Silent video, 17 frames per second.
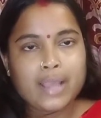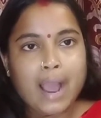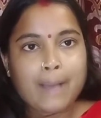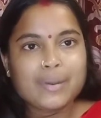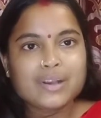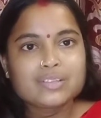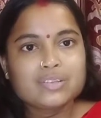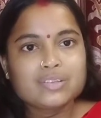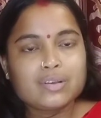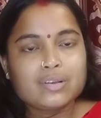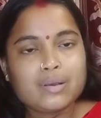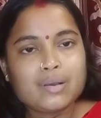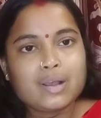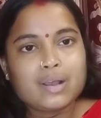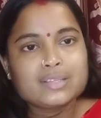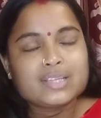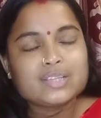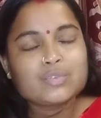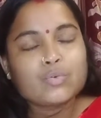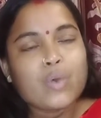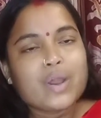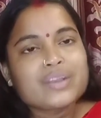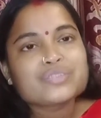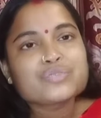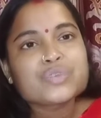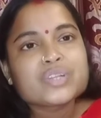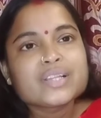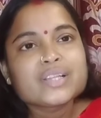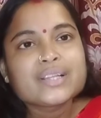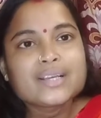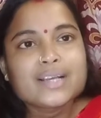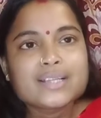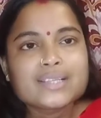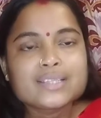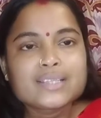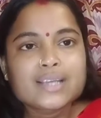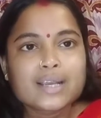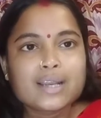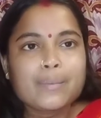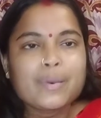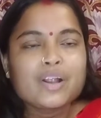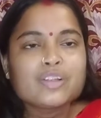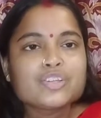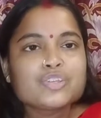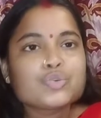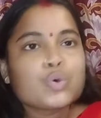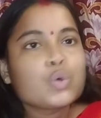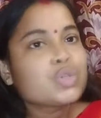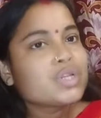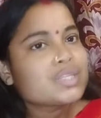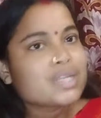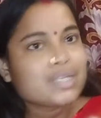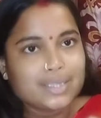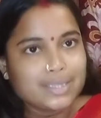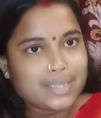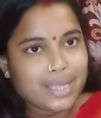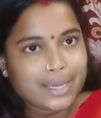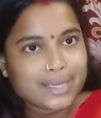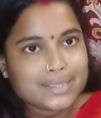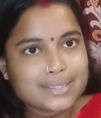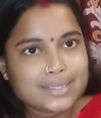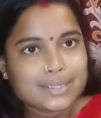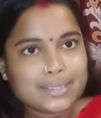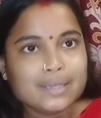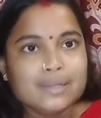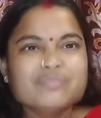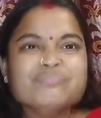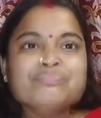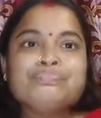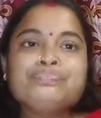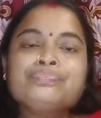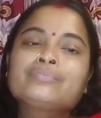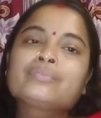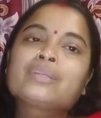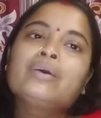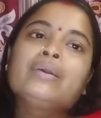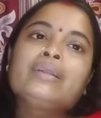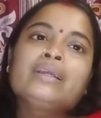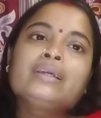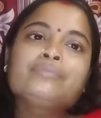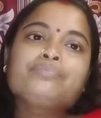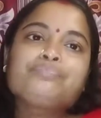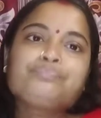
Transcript: আমার যে গুয়াহাটি দেখা যাচ্ছে সেখানে আমার হচ্ছে চৌত্রিশ হাজার দেখাচ্ছে ওই নিয়ে